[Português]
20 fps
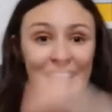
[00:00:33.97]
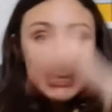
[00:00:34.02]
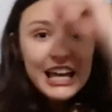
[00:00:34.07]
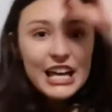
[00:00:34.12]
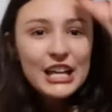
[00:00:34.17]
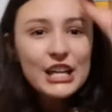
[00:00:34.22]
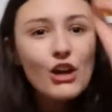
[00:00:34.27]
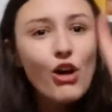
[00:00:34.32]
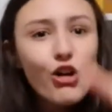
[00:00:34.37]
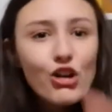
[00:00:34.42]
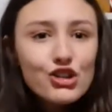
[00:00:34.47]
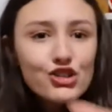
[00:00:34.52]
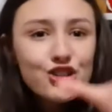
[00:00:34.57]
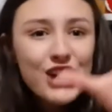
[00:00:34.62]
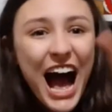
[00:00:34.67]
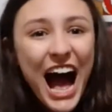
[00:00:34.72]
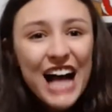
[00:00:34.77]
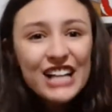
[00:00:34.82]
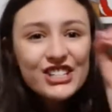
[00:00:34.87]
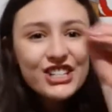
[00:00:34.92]
e hoje
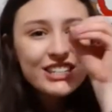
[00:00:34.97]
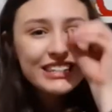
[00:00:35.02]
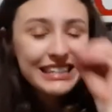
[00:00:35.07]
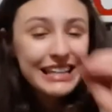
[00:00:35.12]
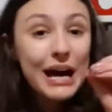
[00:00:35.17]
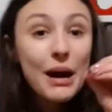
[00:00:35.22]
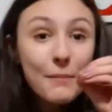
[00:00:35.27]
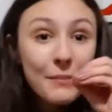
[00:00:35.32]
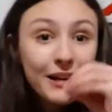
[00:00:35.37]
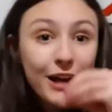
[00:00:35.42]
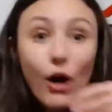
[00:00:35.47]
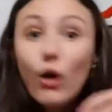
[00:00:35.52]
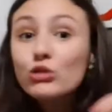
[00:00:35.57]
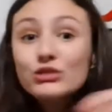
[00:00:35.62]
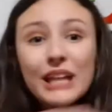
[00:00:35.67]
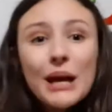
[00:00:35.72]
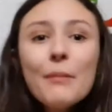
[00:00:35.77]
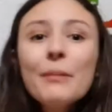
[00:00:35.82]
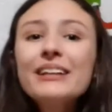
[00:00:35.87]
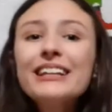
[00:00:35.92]
a dinâmica, o
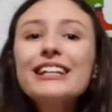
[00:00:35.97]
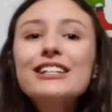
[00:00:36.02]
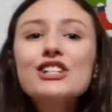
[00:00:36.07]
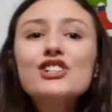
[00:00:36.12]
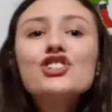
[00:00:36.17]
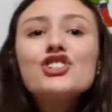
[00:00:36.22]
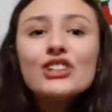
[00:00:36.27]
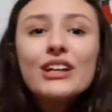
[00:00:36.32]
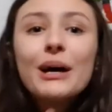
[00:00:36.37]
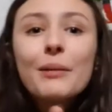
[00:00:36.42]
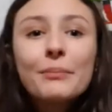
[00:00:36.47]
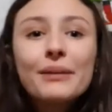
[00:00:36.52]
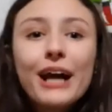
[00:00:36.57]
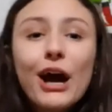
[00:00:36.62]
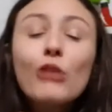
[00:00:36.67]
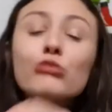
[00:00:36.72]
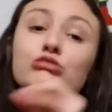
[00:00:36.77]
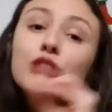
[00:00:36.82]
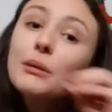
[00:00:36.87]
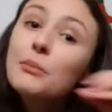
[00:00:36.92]
tema dessa dinâmica é
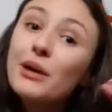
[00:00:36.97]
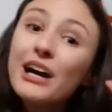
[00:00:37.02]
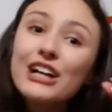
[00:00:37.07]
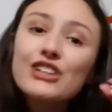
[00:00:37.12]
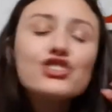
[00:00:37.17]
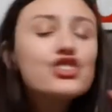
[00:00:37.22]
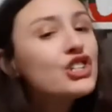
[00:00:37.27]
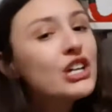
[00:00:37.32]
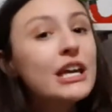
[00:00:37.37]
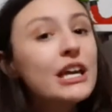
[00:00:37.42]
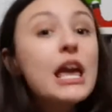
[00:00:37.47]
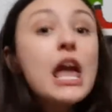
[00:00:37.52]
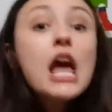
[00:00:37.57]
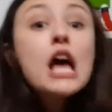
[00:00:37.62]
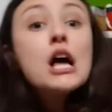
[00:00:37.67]
um tema catiquim